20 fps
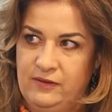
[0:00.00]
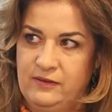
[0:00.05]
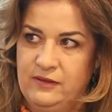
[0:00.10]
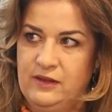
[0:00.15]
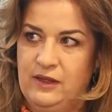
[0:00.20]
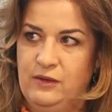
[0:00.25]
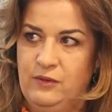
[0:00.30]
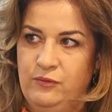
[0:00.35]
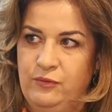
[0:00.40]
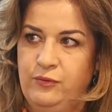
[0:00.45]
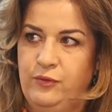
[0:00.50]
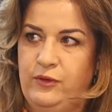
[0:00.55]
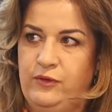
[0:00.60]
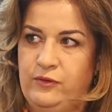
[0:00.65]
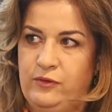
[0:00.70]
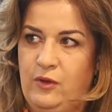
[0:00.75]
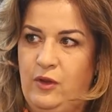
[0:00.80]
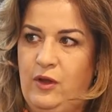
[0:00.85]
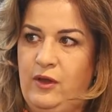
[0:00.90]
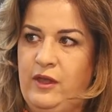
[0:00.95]
Então foi
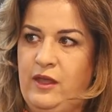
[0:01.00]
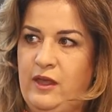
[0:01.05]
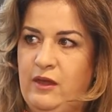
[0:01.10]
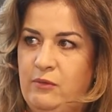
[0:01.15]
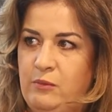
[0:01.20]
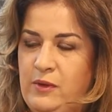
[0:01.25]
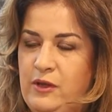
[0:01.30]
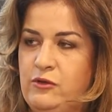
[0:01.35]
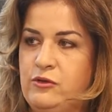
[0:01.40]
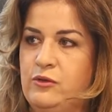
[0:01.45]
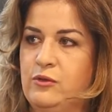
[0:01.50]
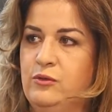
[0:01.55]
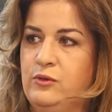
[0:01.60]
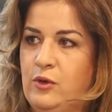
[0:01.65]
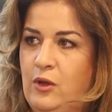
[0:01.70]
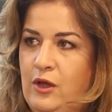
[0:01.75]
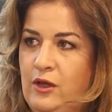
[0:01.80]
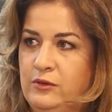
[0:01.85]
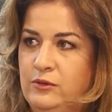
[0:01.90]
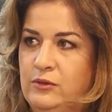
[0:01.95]
só realmente o um
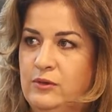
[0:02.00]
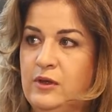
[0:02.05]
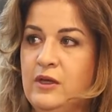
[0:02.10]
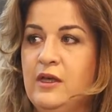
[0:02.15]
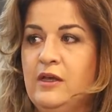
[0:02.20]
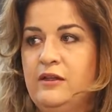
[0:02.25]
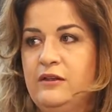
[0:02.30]
nódulo.